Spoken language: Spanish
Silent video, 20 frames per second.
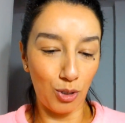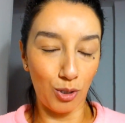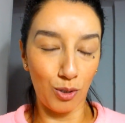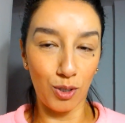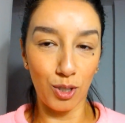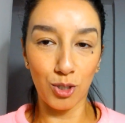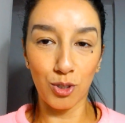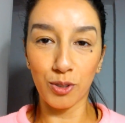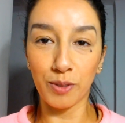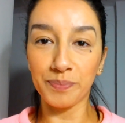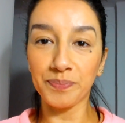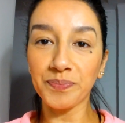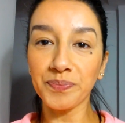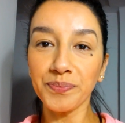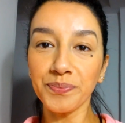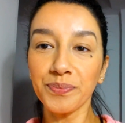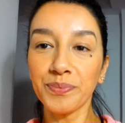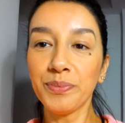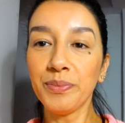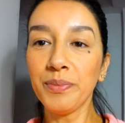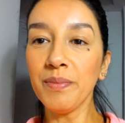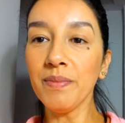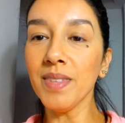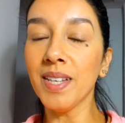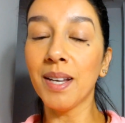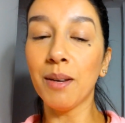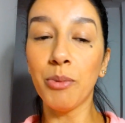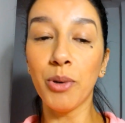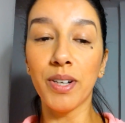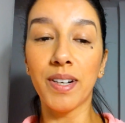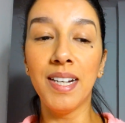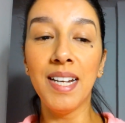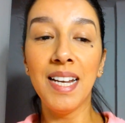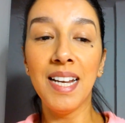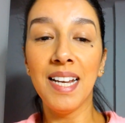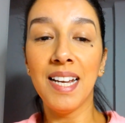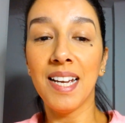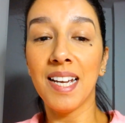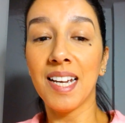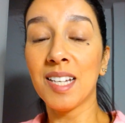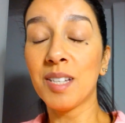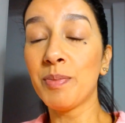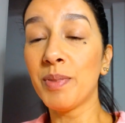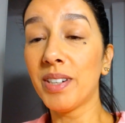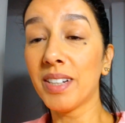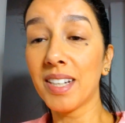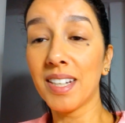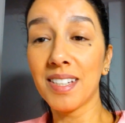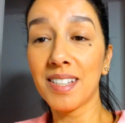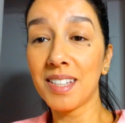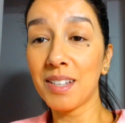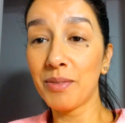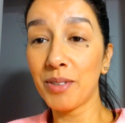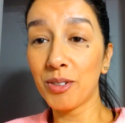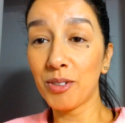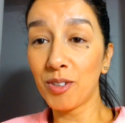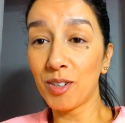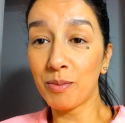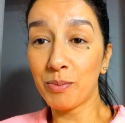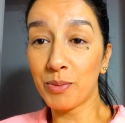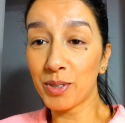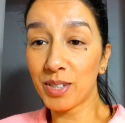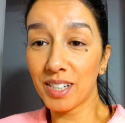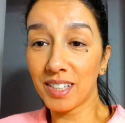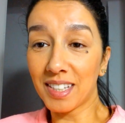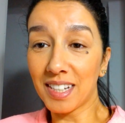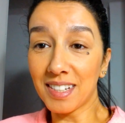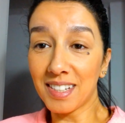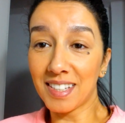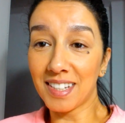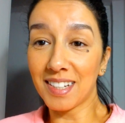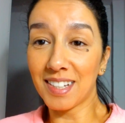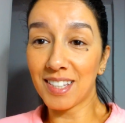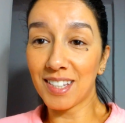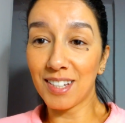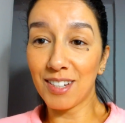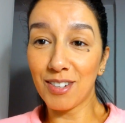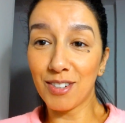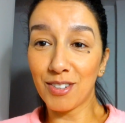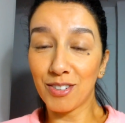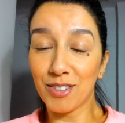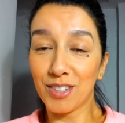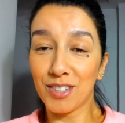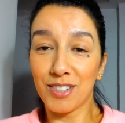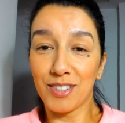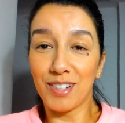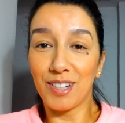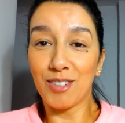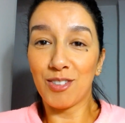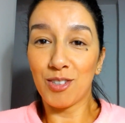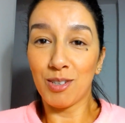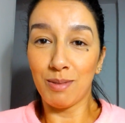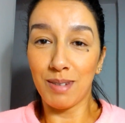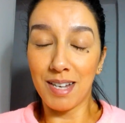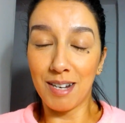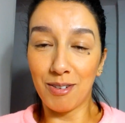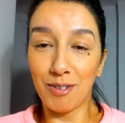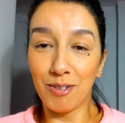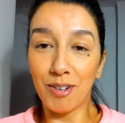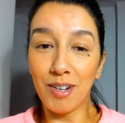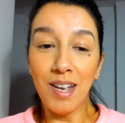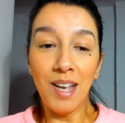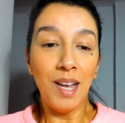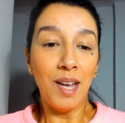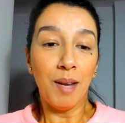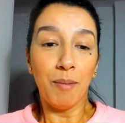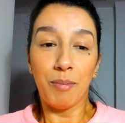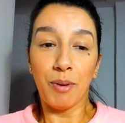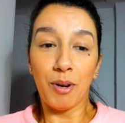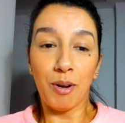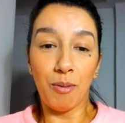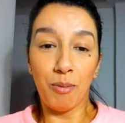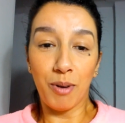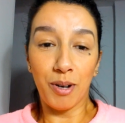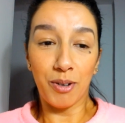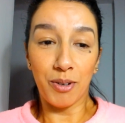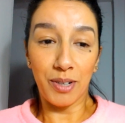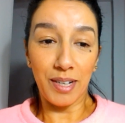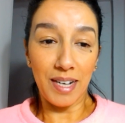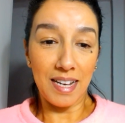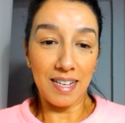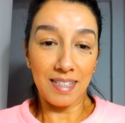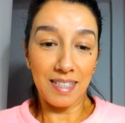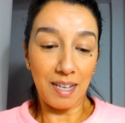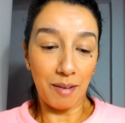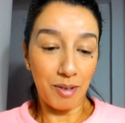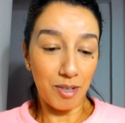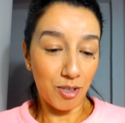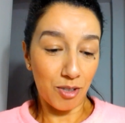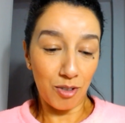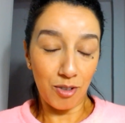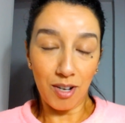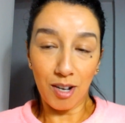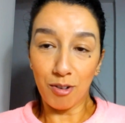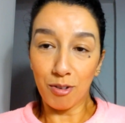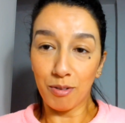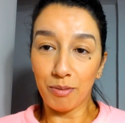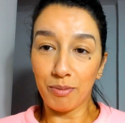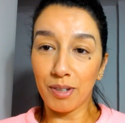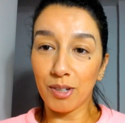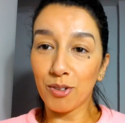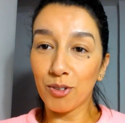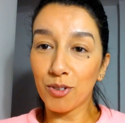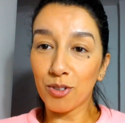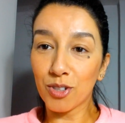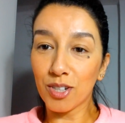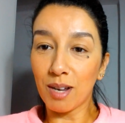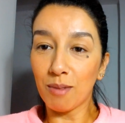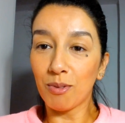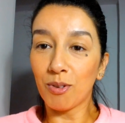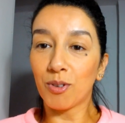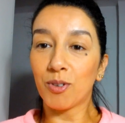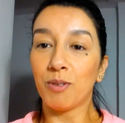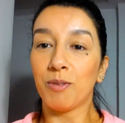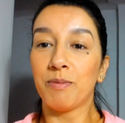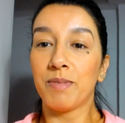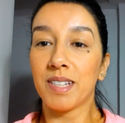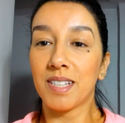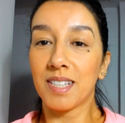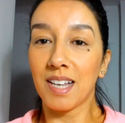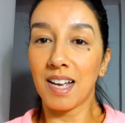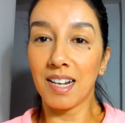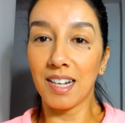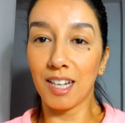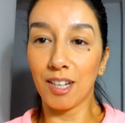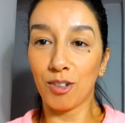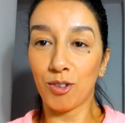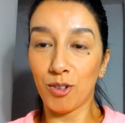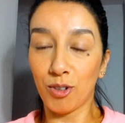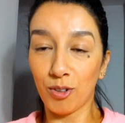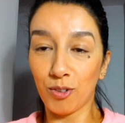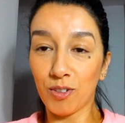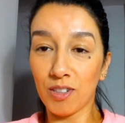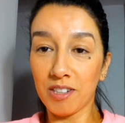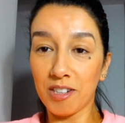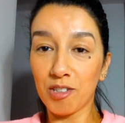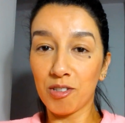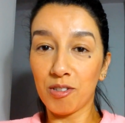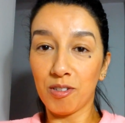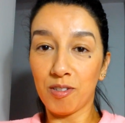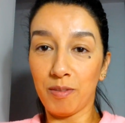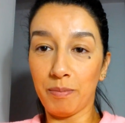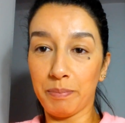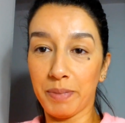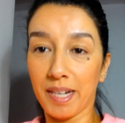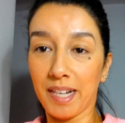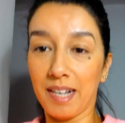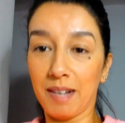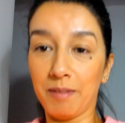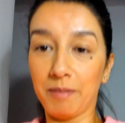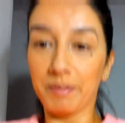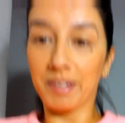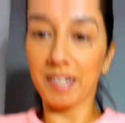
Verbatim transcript: y todo eso. Bueno, espero que este vídeo lo puse tan sencillo, no sé si lo he hecho bien o no, pero bueno, ya sabéis que yo hago vídeos, hablo como me sale y todo, y todo esto con pijama,